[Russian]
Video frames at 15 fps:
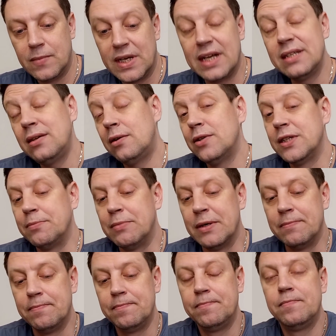Казалось бы,
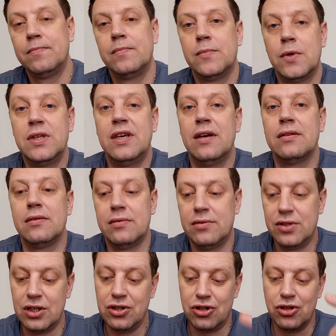но нет,
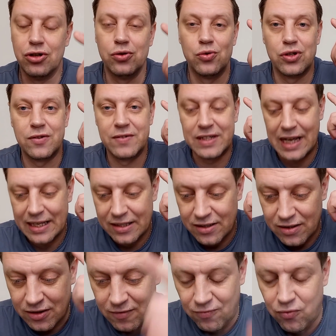женщине нужно взять
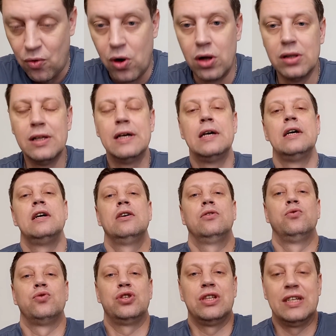ствол,
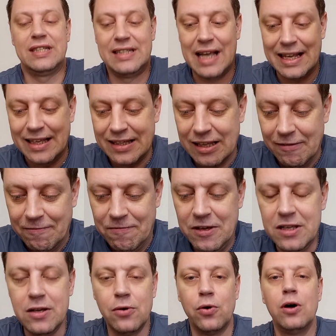нужно снять это
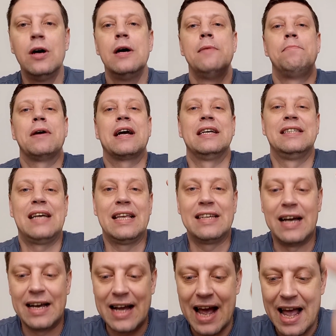видео, показать,
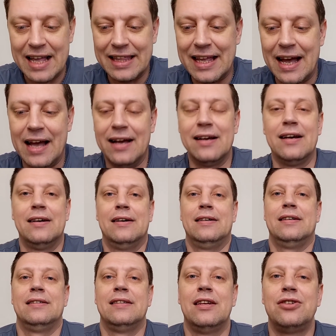какая она,
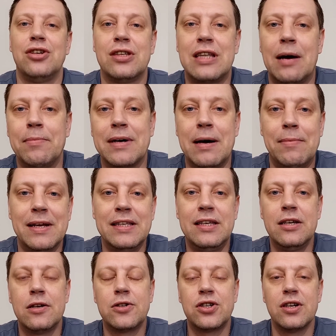э, значит, там
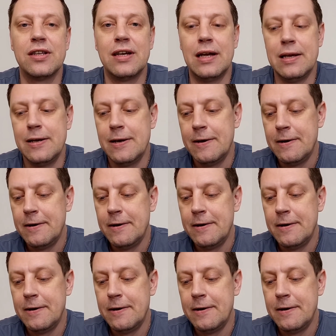командирша, да.